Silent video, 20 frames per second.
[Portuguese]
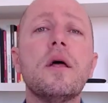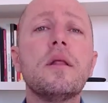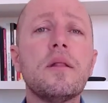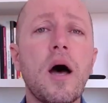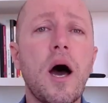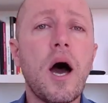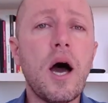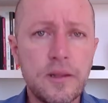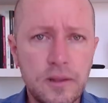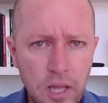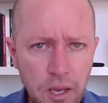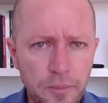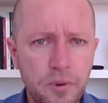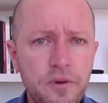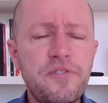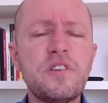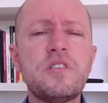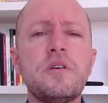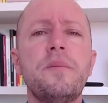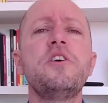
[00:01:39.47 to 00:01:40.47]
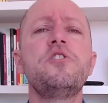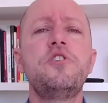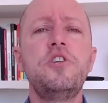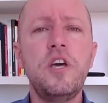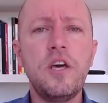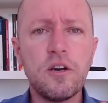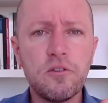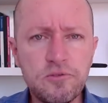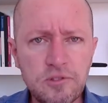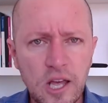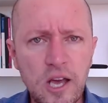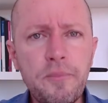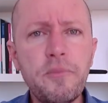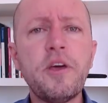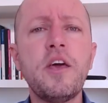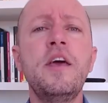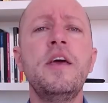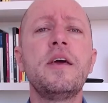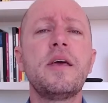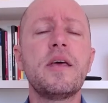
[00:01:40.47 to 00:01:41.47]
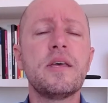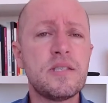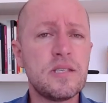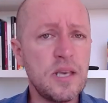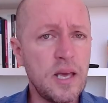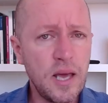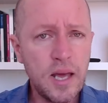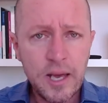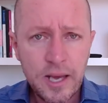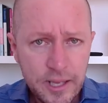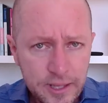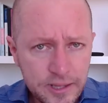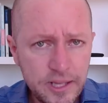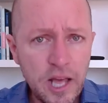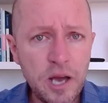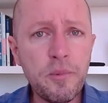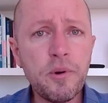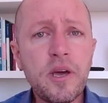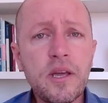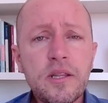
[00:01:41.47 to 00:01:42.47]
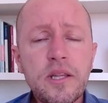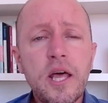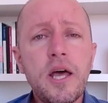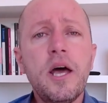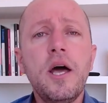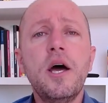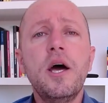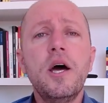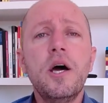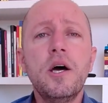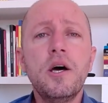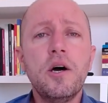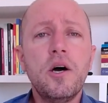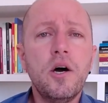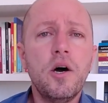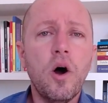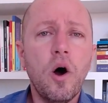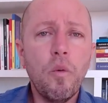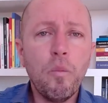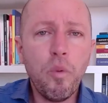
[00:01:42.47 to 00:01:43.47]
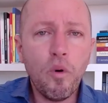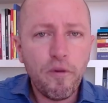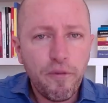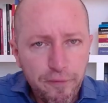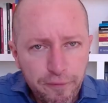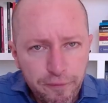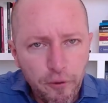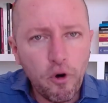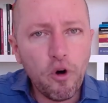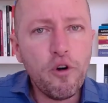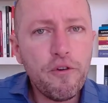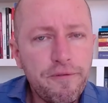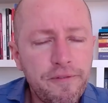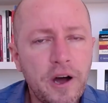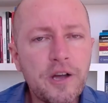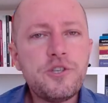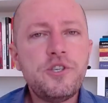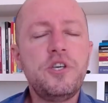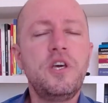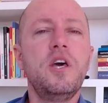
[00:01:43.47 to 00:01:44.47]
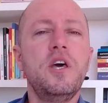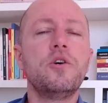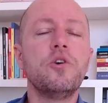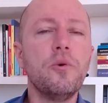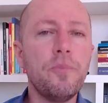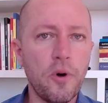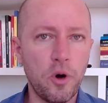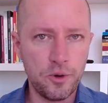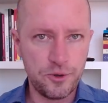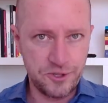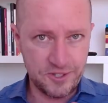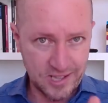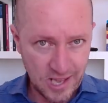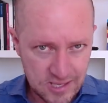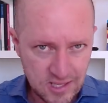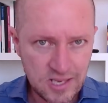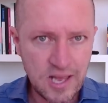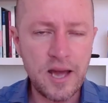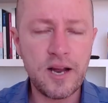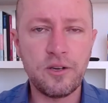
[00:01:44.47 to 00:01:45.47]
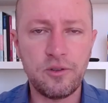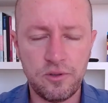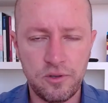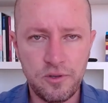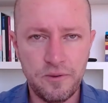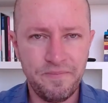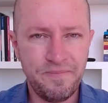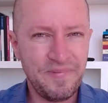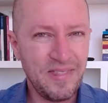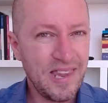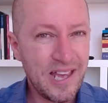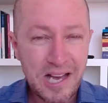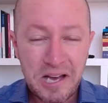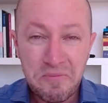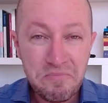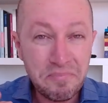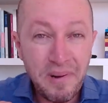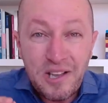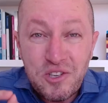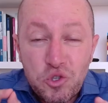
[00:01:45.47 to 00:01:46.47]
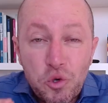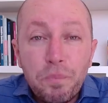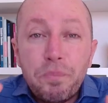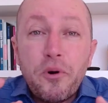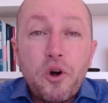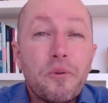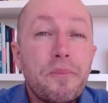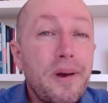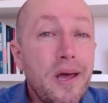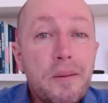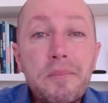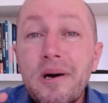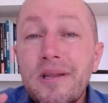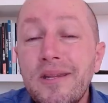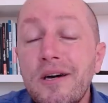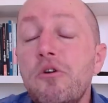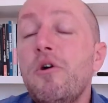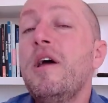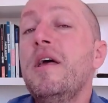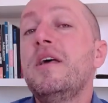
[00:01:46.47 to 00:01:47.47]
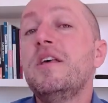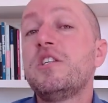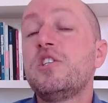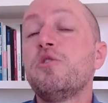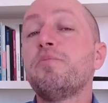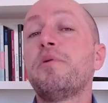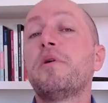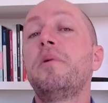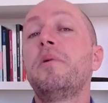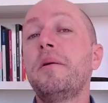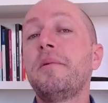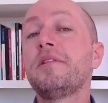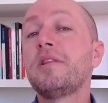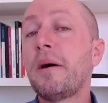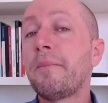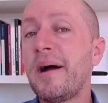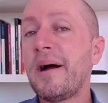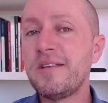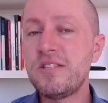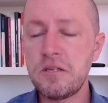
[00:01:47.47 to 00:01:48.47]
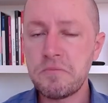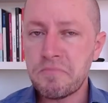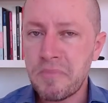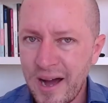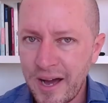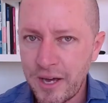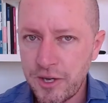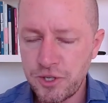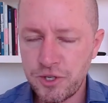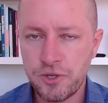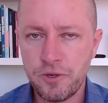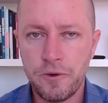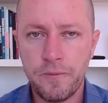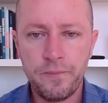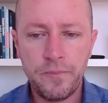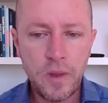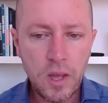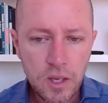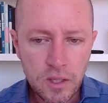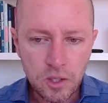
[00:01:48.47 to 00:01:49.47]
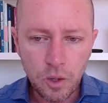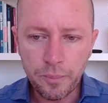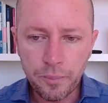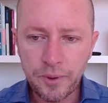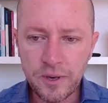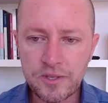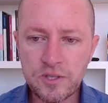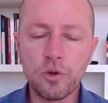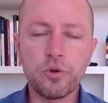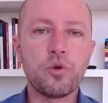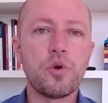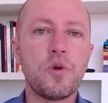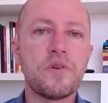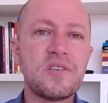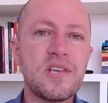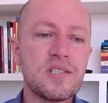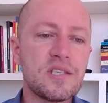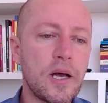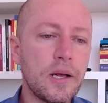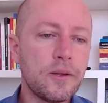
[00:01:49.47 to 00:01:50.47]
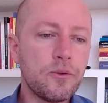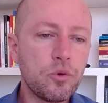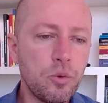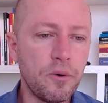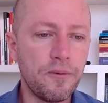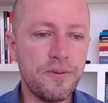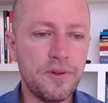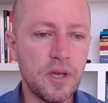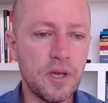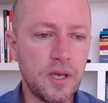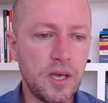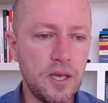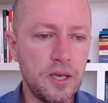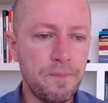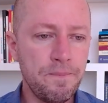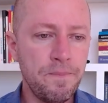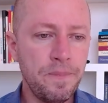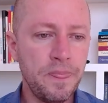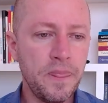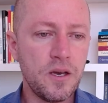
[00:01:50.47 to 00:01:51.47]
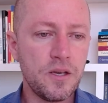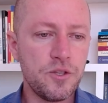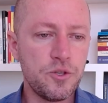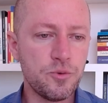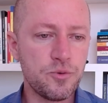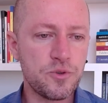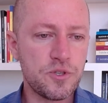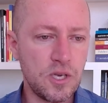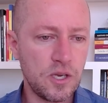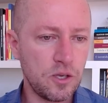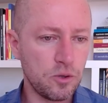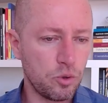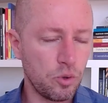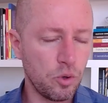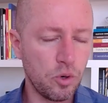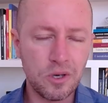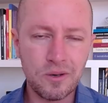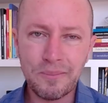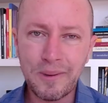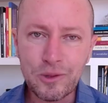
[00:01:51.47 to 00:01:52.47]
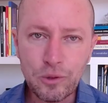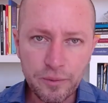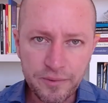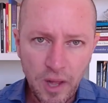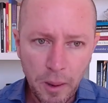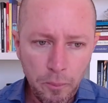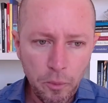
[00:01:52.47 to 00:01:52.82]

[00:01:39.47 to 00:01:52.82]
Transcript: Tá? Temos que fazer mais dinheiro, temos que enriquecer, temos que ter bufunfa dinheiro no bolso, tá certo. Mas o problema não é esse, o problema está mais embaixo. Então por isso que eu trouxe essa dúvida aqui de um seguidor. Uma dúvida